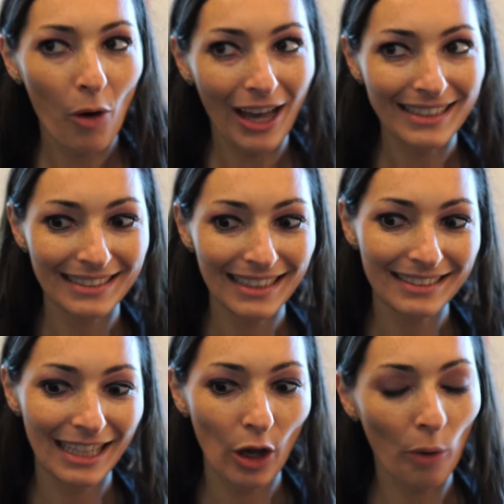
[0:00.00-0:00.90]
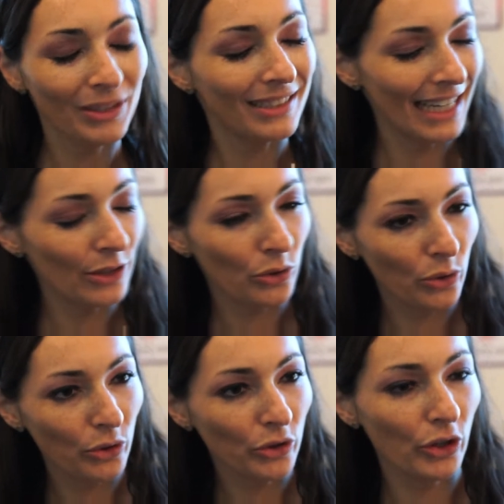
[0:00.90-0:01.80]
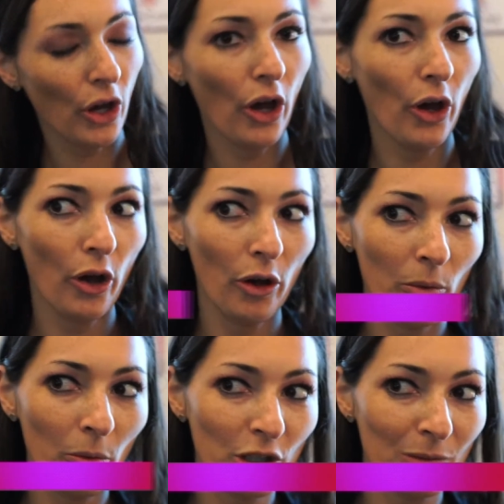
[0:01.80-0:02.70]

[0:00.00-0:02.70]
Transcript: rapport à cet été, en petite astuce, euh, moi